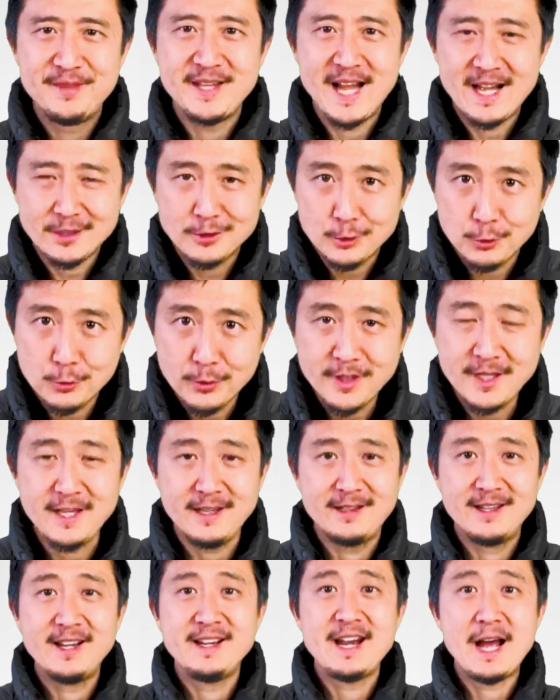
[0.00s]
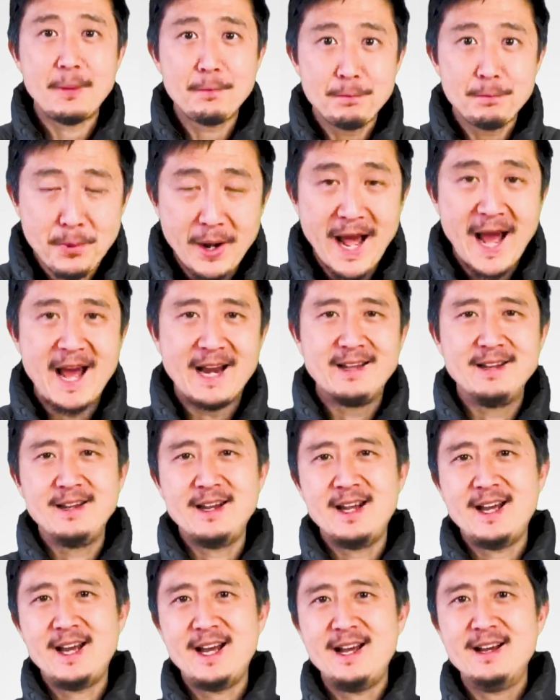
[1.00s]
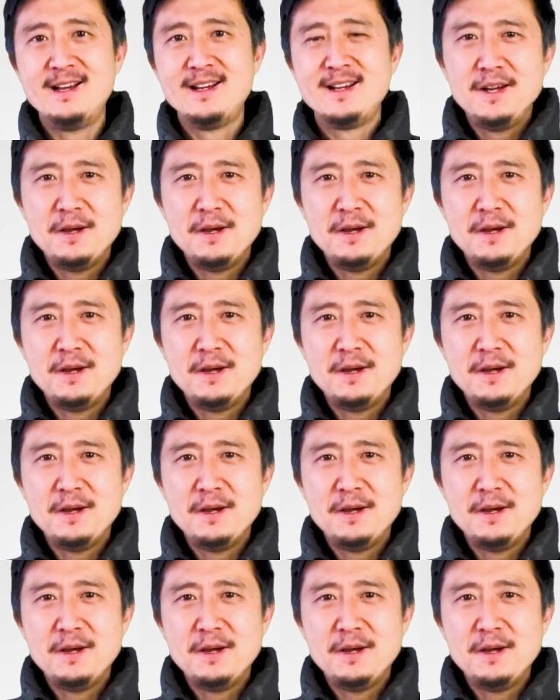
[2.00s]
นักธุรกิจและนัปราชญ์เนี่ยนะฮะ